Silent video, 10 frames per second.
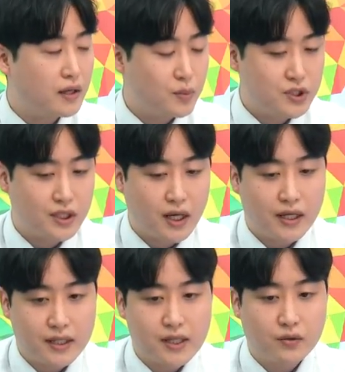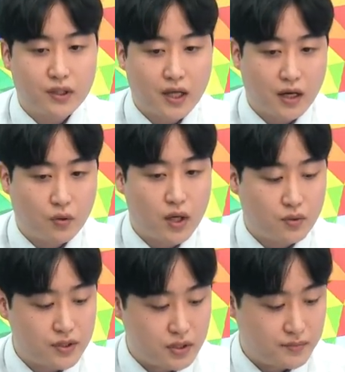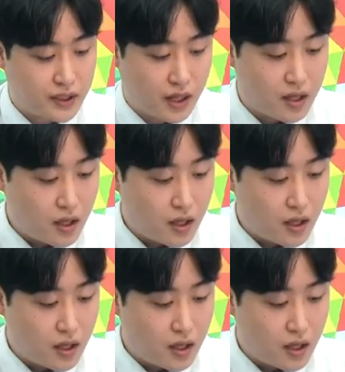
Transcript: 뭐 증가가 음. 예상된다라고 하고 있습니다.